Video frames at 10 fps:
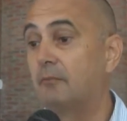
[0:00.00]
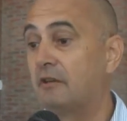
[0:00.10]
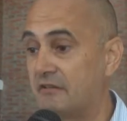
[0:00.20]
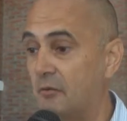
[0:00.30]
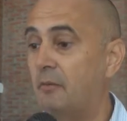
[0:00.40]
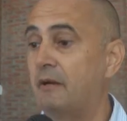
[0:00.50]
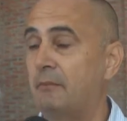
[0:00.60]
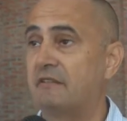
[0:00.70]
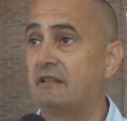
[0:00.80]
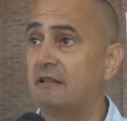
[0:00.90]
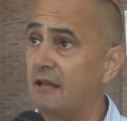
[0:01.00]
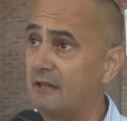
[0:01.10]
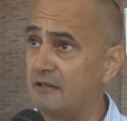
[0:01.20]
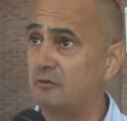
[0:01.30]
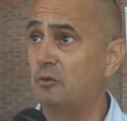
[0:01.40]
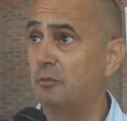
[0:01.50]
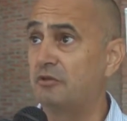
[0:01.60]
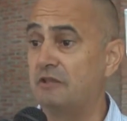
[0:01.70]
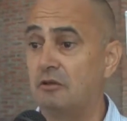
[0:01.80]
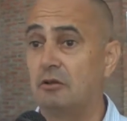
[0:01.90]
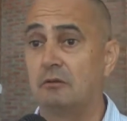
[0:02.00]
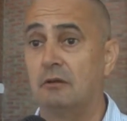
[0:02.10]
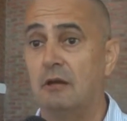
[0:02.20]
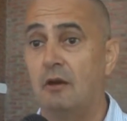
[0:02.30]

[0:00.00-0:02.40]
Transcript: que se vuelvan a presentar, que haya un opositor